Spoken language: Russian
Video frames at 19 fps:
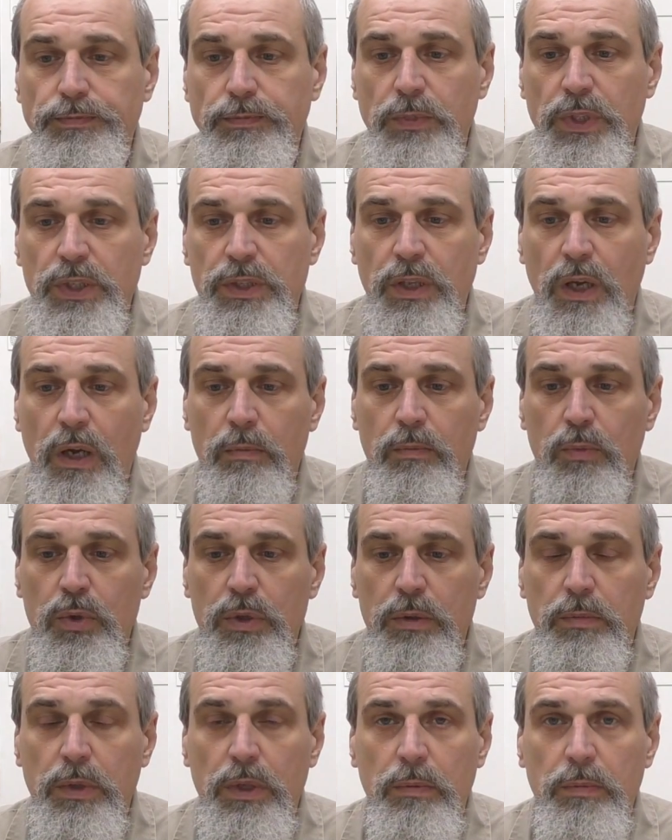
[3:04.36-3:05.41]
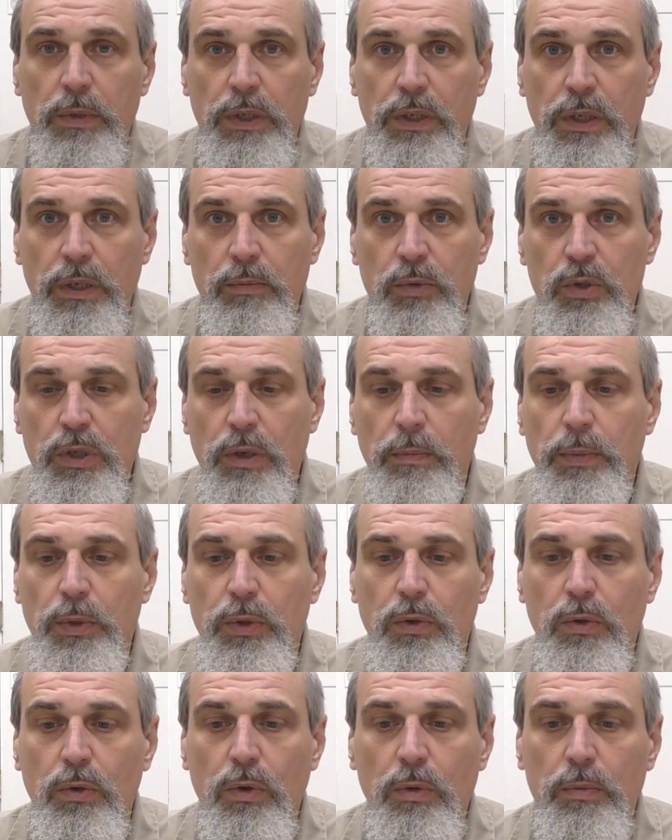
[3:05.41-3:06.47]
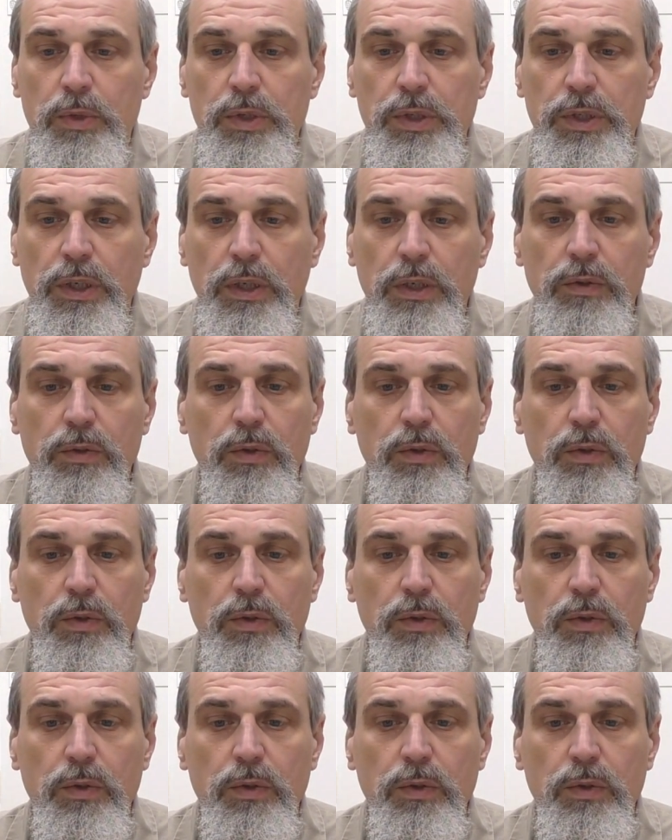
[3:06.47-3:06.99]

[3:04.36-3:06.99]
не знаю, можно было бы это немножко по-другому сделать,